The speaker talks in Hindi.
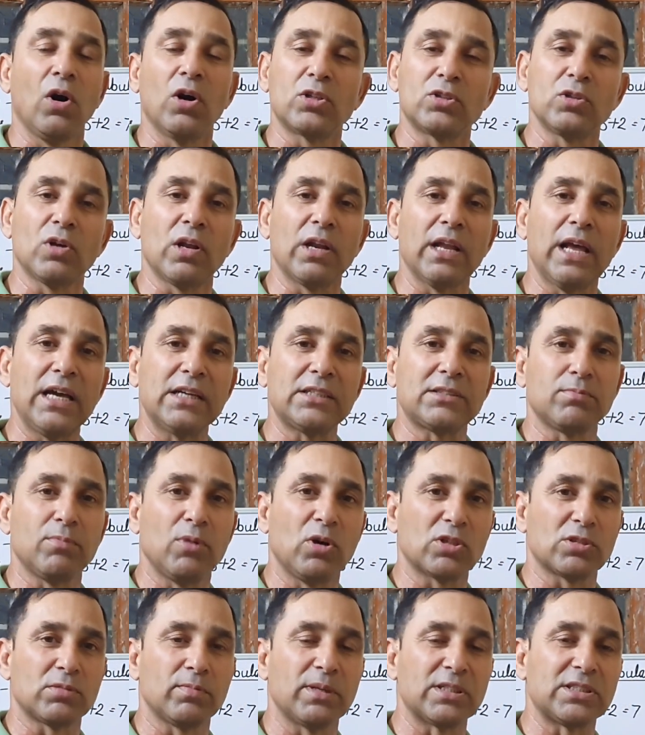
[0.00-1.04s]
और जो लास्ट
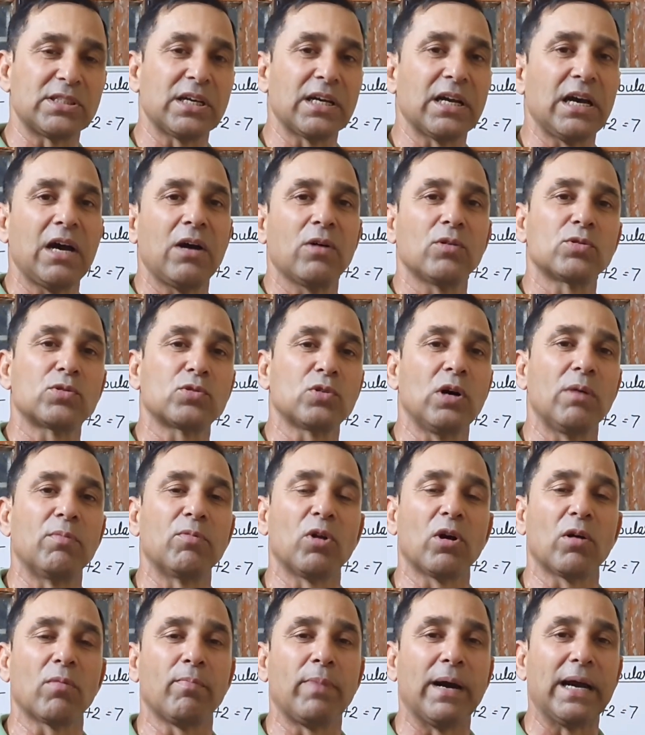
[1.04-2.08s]
बॉक्स बचेगा उसको हम
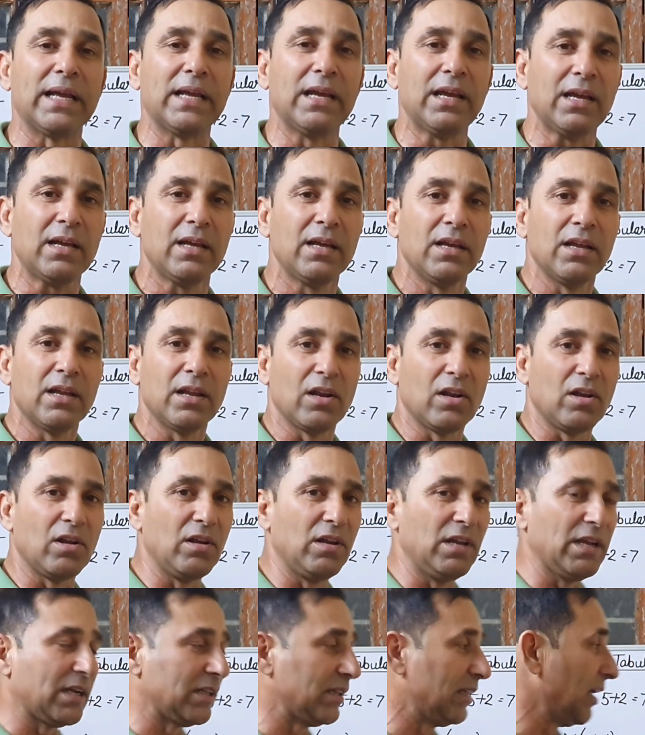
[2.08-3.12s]
लोग बाई
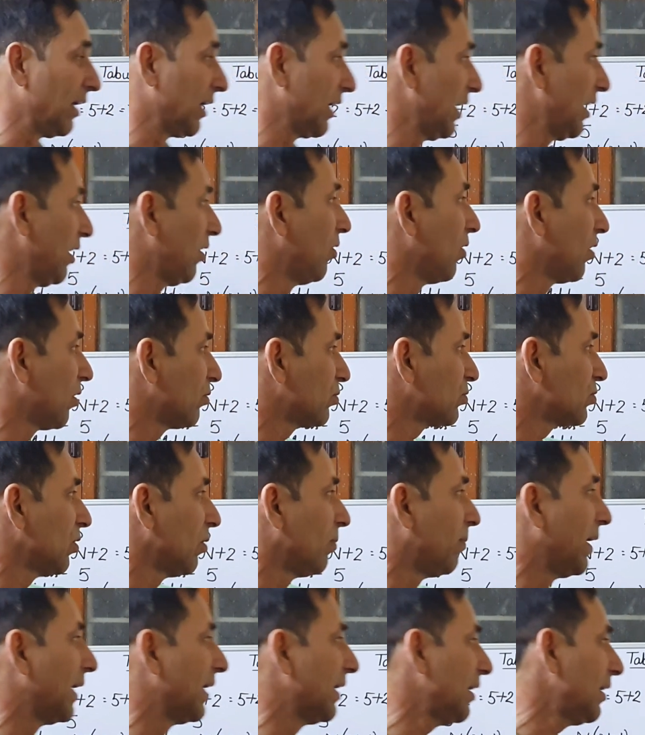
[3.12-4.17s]
लिख देंगे और
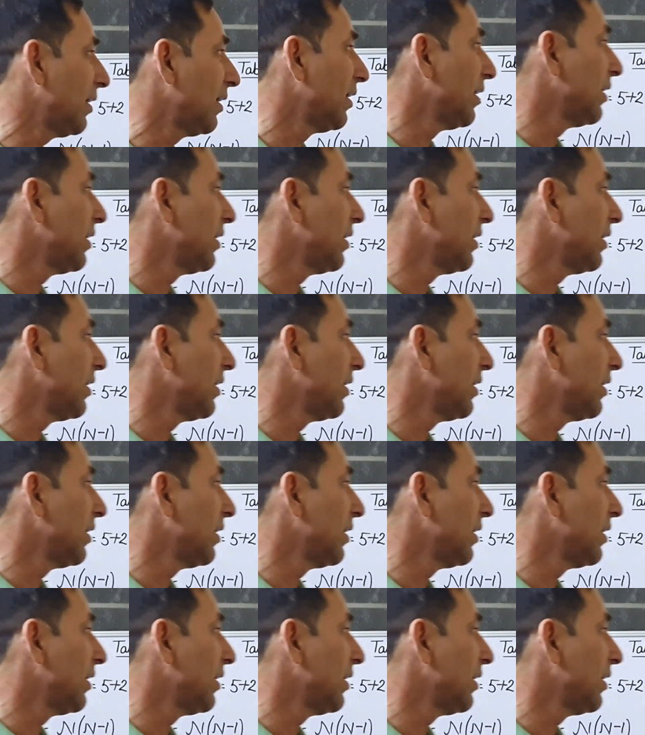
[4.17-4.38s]
उसको बाई